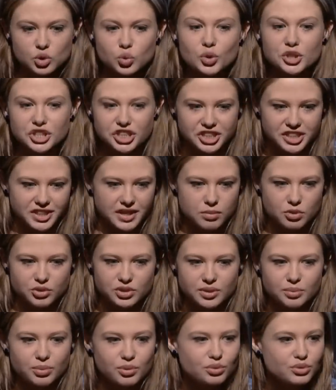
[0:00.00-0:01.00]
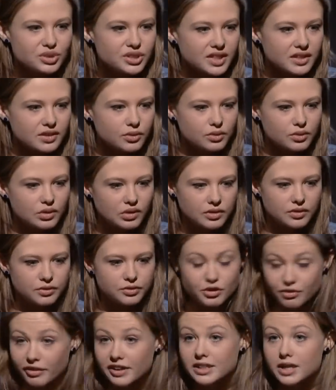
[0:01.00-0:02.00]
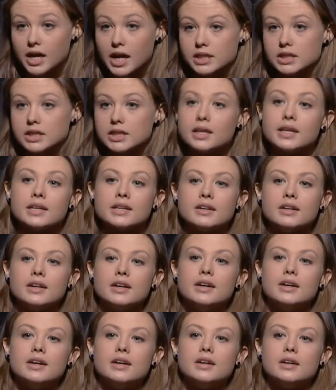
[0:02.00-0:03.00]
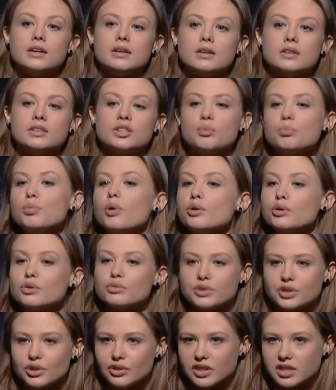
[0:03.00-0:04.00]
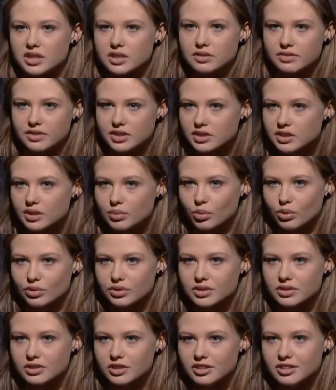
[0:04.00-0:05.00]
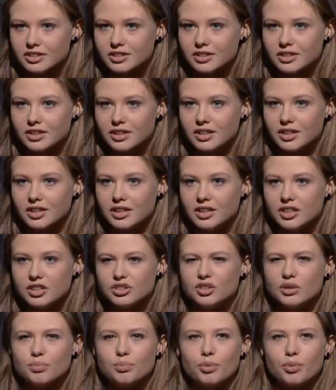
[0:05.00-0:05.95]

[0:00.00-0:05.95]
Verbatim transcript: słyszy się emocje, bo ludzie w kwadracie nie boją się okazywać emocji. Mhm. Nie